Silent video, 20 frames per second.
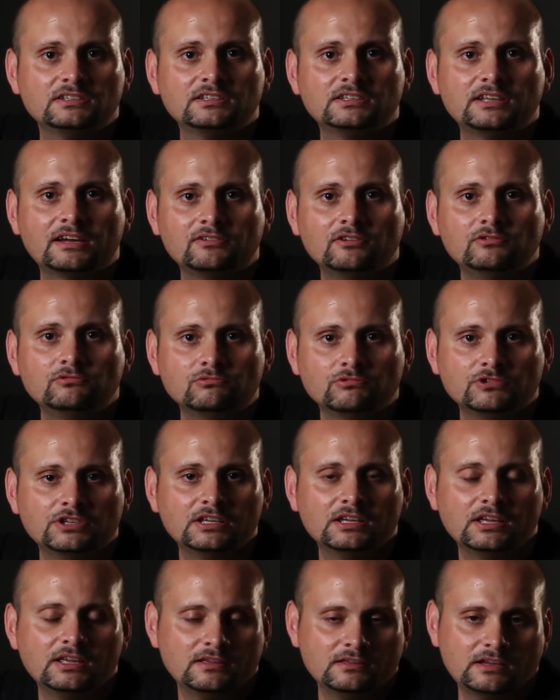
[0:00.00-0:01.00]
di darlo a
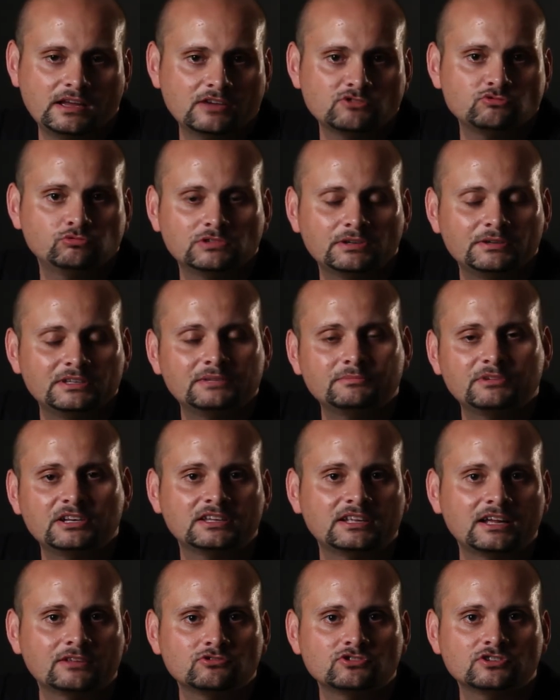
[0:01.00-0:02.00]
lui e assolutamente
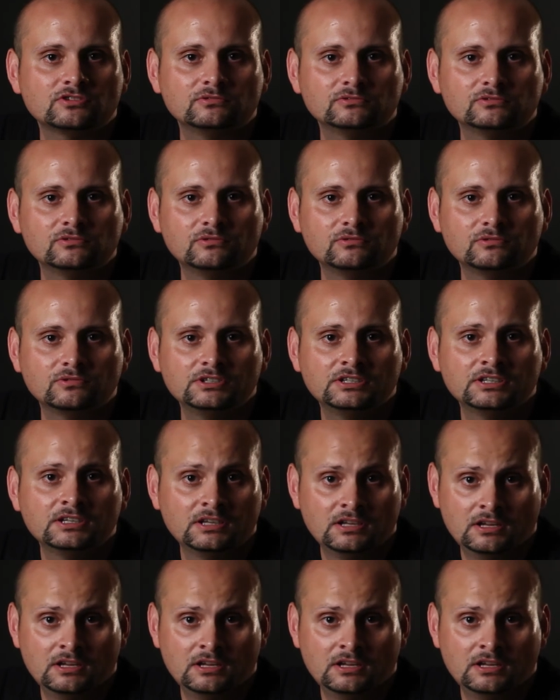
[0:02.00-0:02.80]
meritato secondo noi.